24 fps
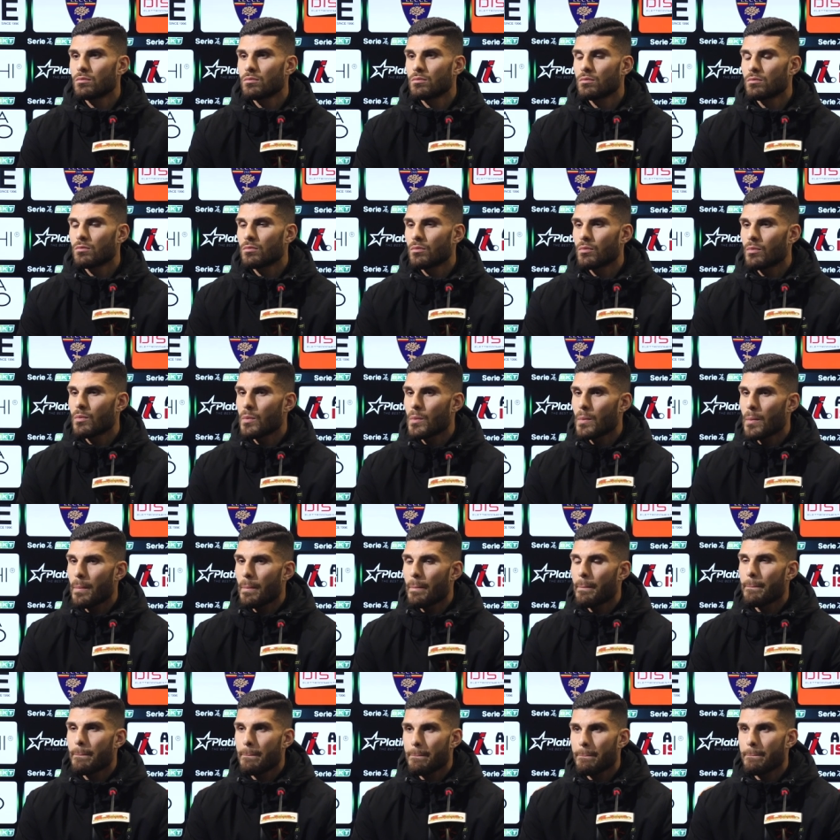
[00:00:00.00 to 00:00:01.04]
per, per
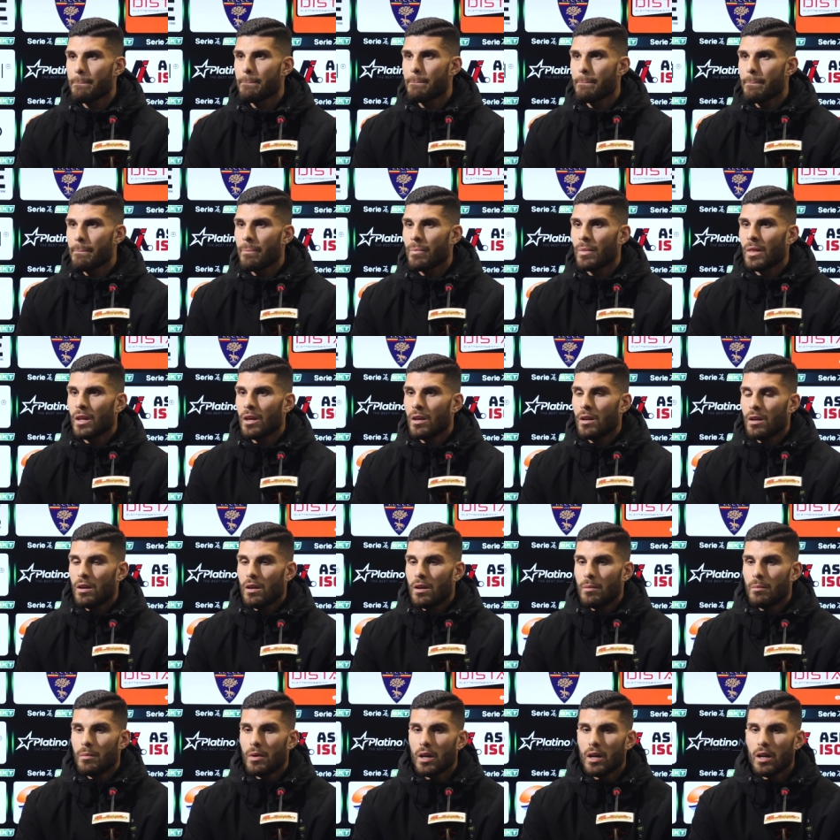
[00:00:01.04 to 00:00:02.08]
migliorare?
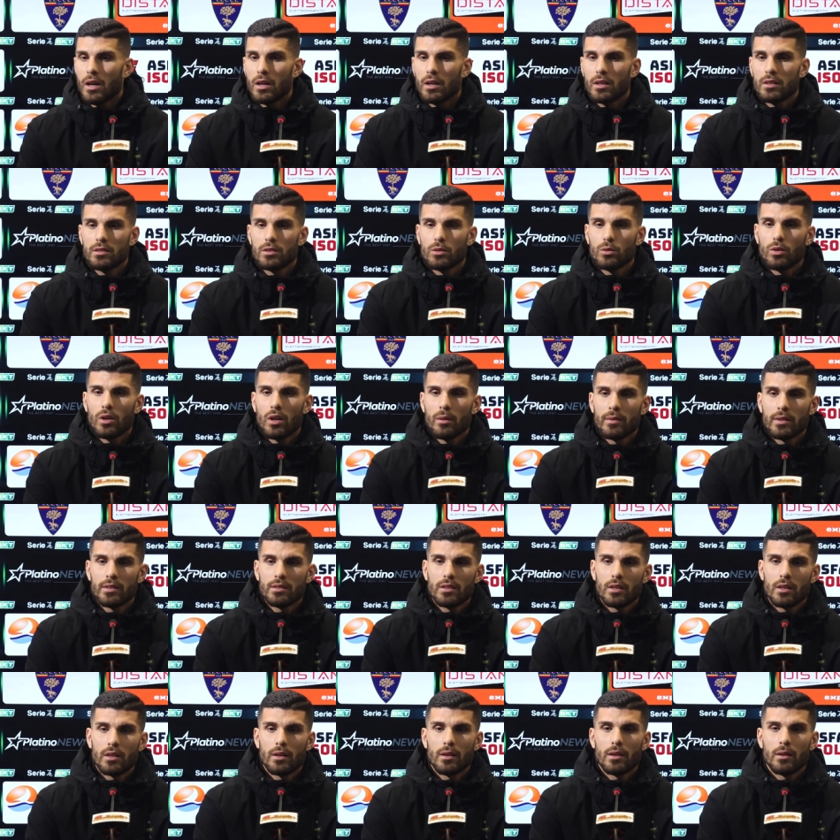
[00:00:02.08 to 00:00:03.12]
Ma
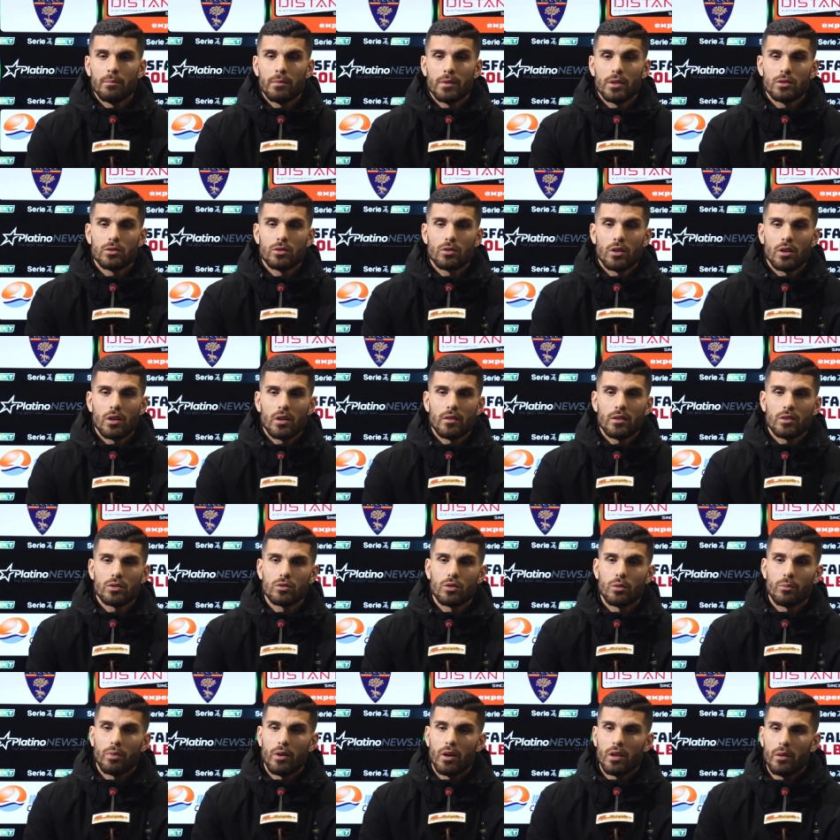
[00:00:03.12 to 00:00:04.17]
sicuramente mi sono
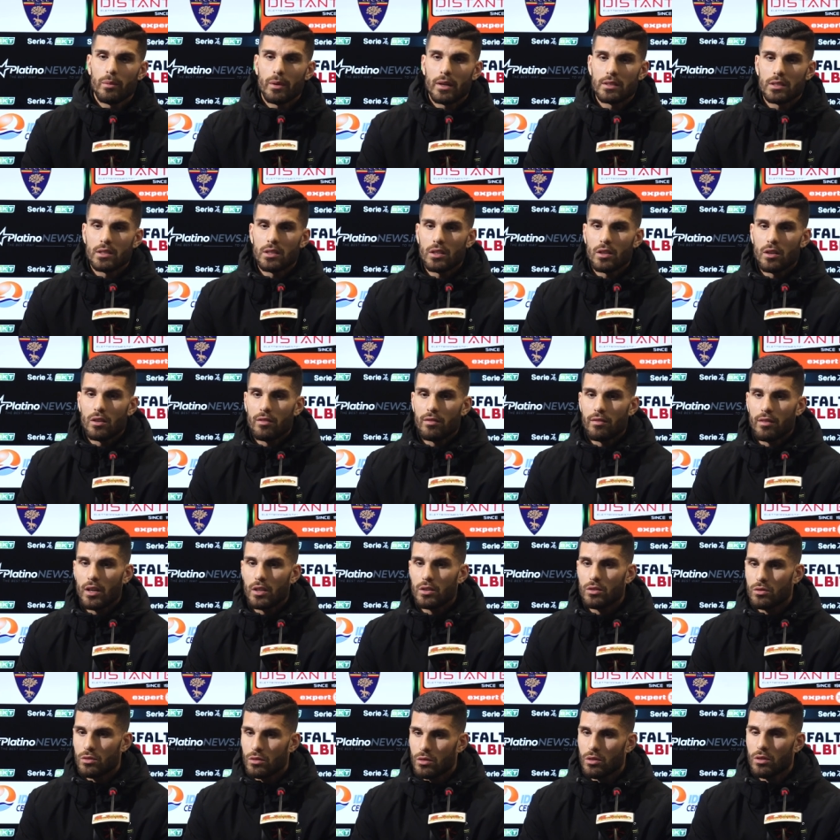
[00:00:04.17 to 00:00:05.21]
rivisto un po' di partite che ho
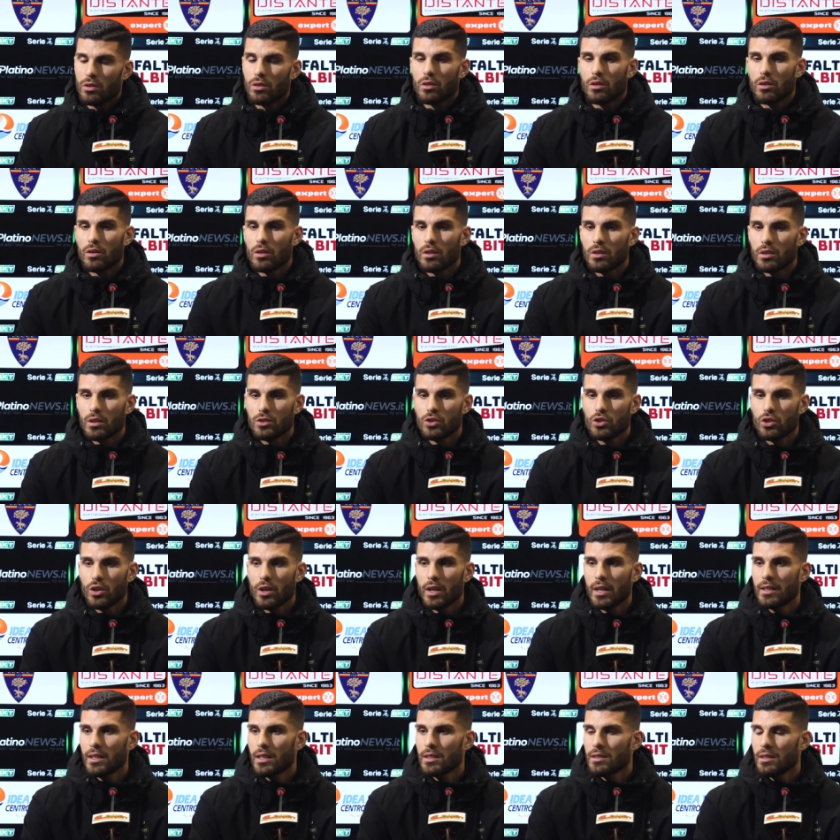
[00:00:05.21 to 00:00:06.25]
fatto il
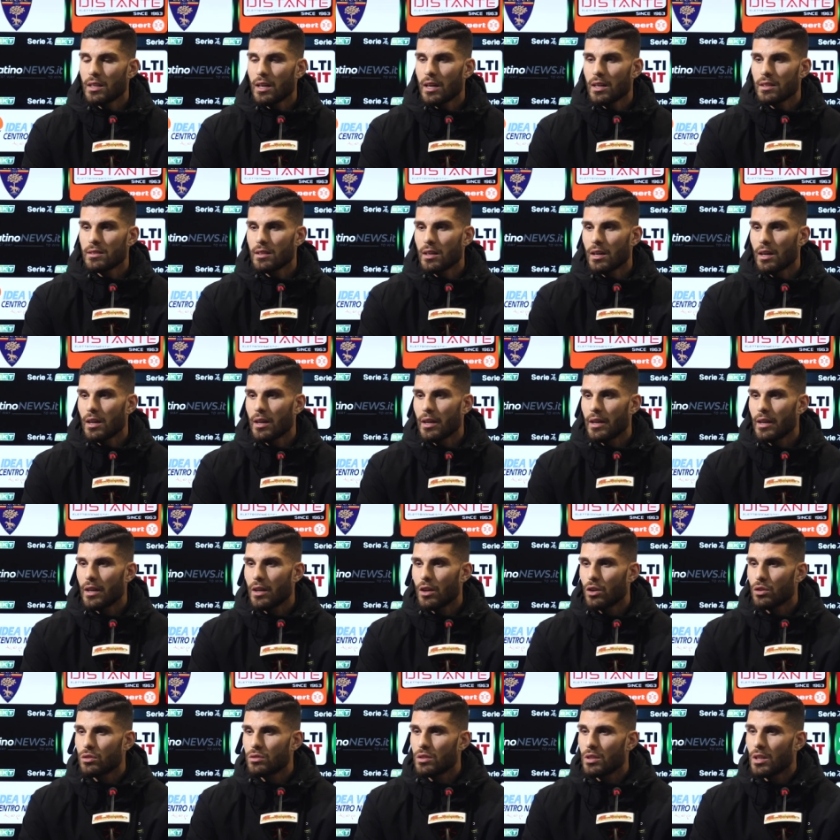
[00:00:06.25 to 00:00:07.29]
girone di andata e
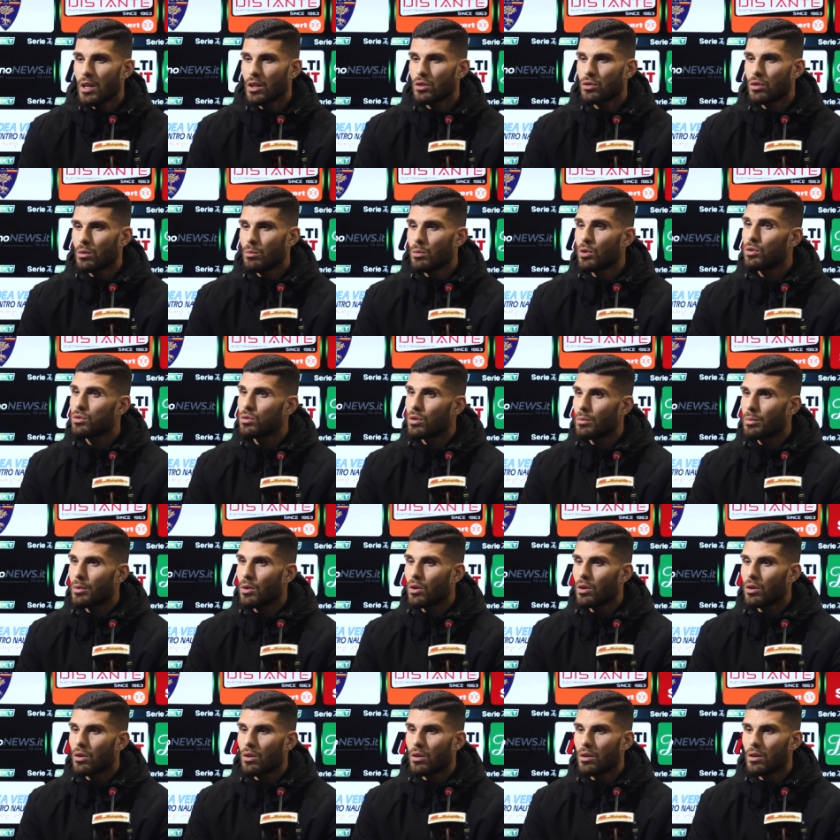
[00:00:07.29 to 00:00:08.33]
ho tirato molto
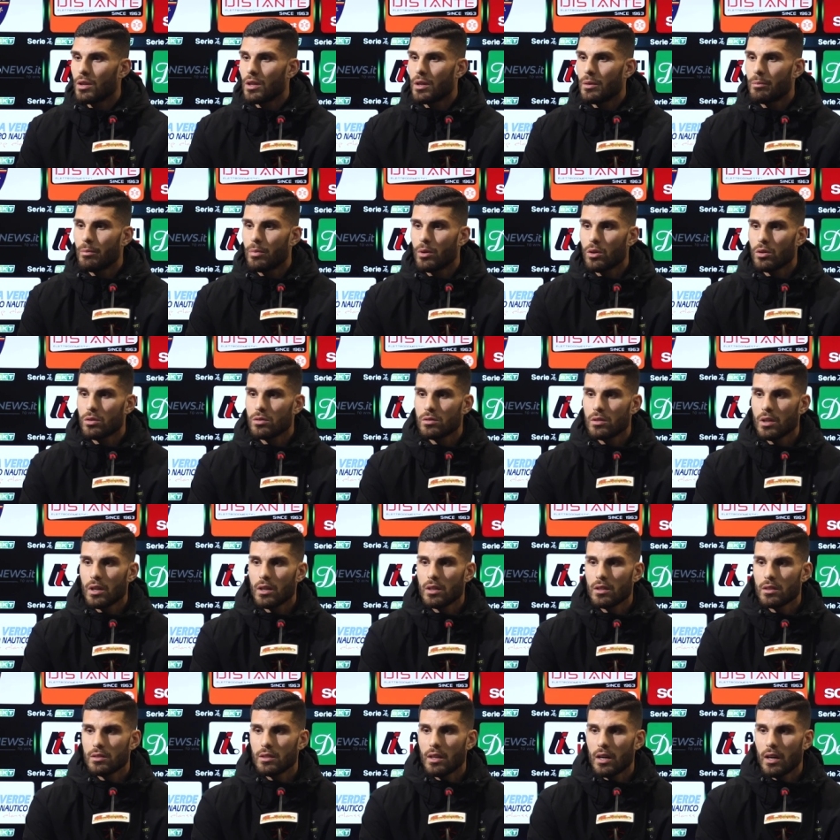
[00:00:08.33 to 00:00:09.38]
poco in
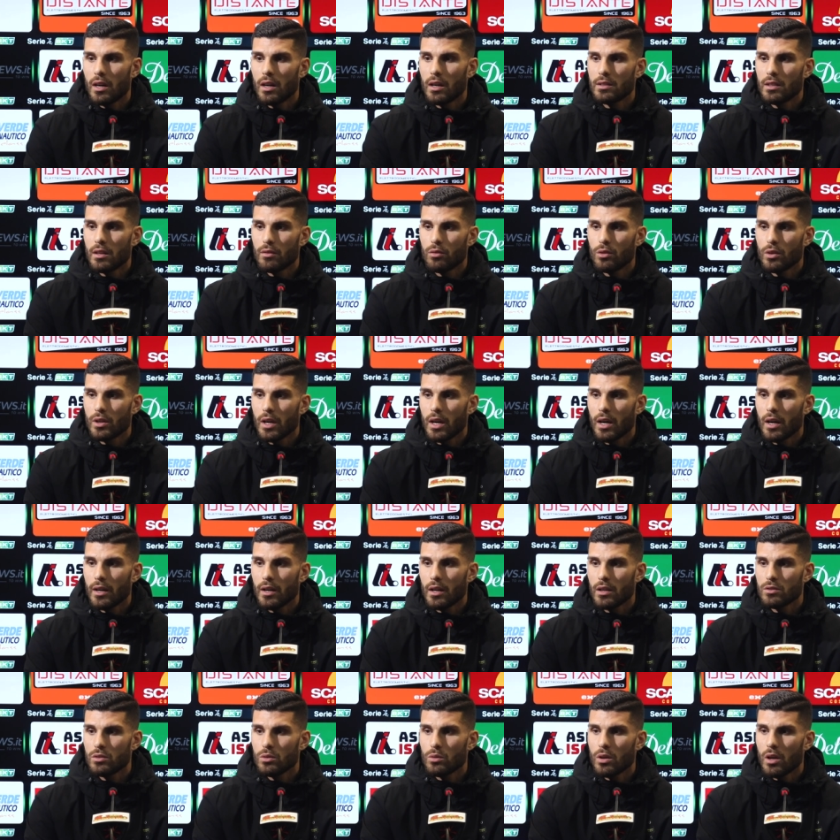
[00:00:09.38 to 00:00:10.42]
porta da, da fuori
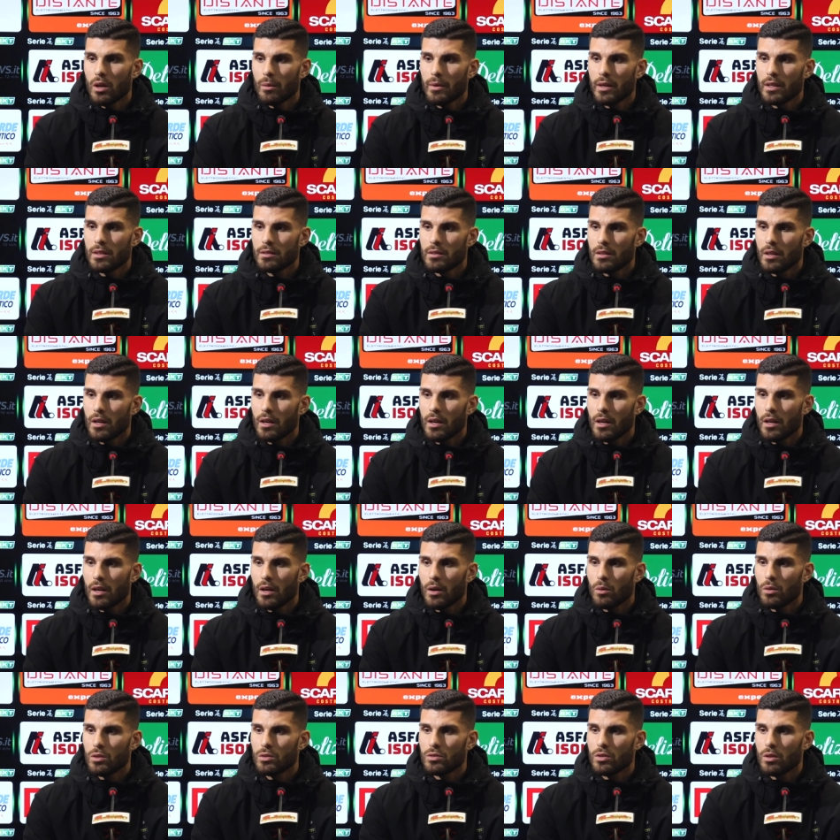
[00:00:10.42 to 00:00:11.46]
area. Sicuramente
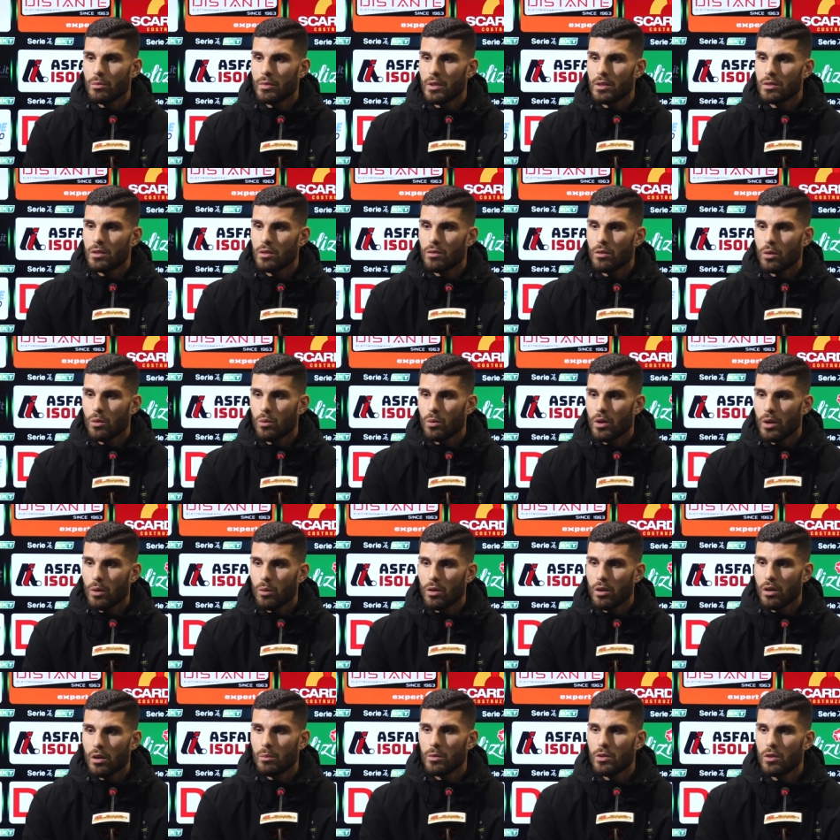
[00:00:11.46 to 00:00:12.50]
questo obiettivo qui è
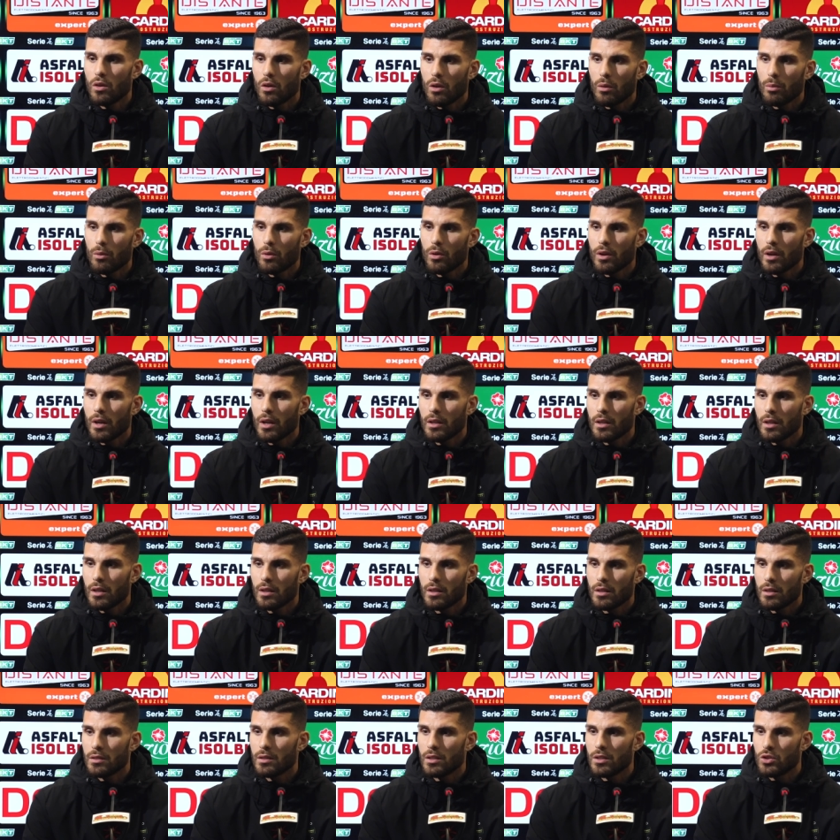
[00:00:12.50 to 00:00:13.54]
quello che mi devo
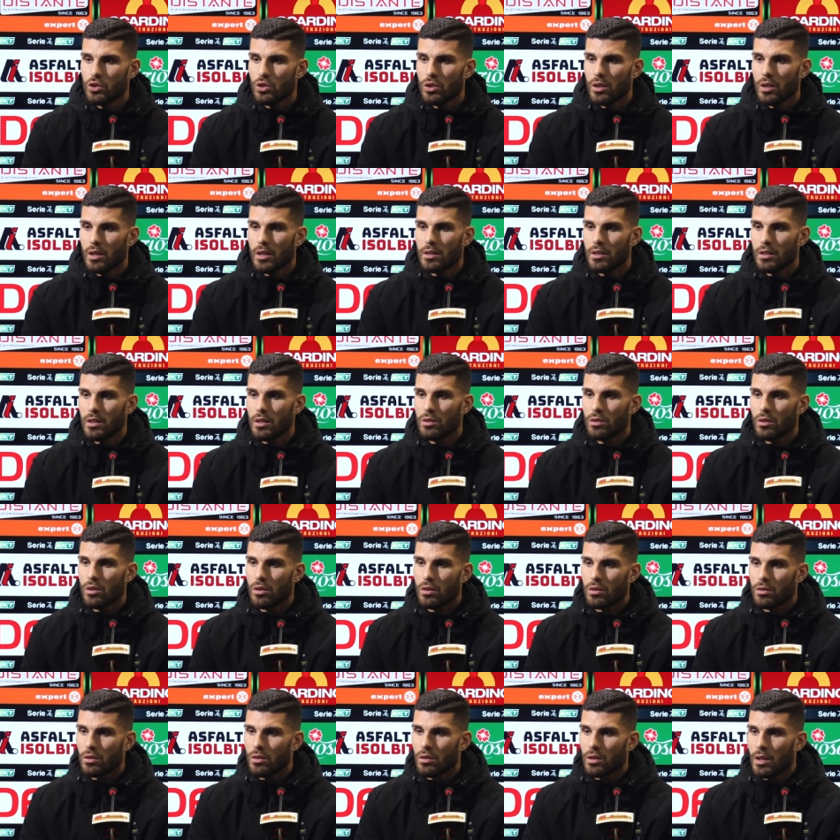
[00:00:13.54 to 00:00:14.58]
porre nel girone di
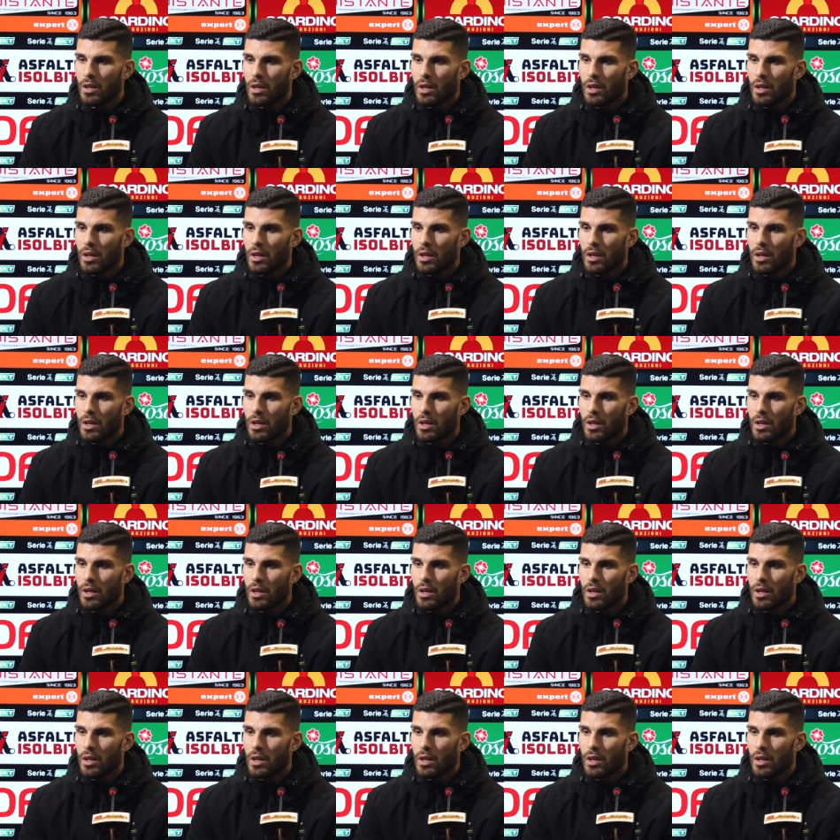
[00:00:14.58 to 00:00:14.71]
ritorno,